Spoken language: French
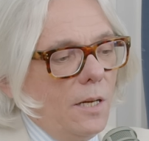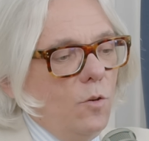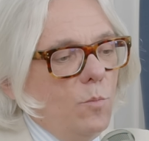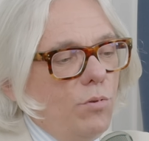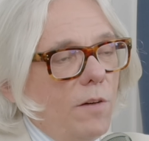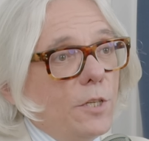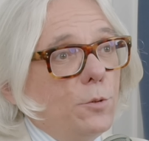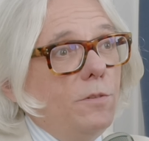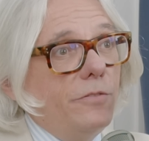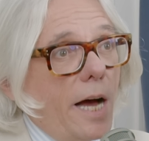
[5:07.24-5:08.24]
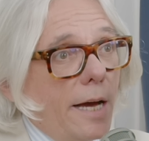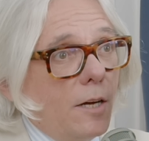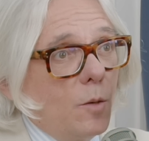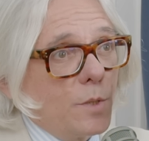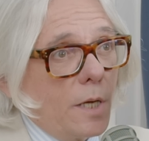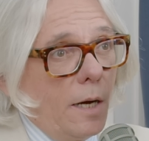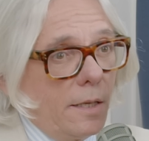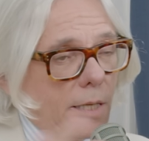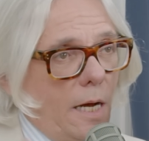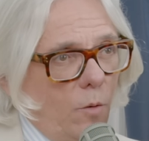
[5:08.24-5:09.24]
le bout avec une vague comme ça.
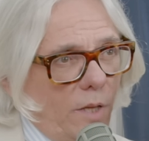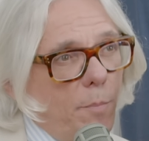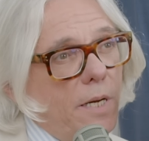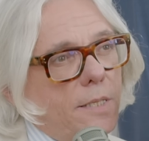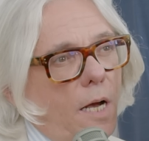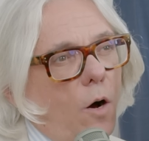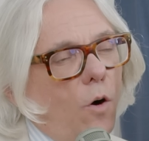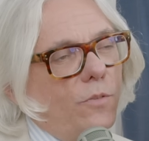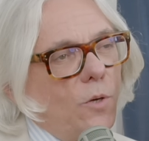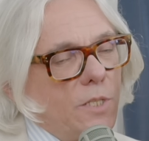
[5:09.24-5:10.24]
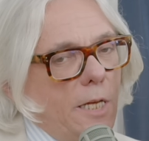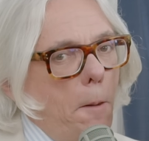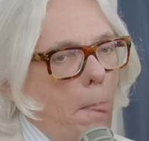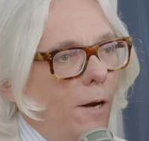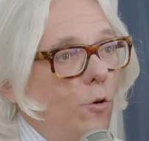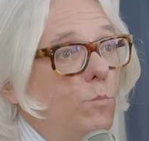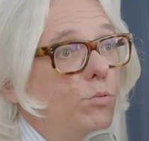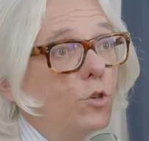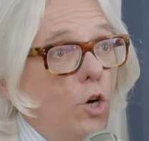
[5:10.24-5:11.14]
Ça, on appelle ça en français le bout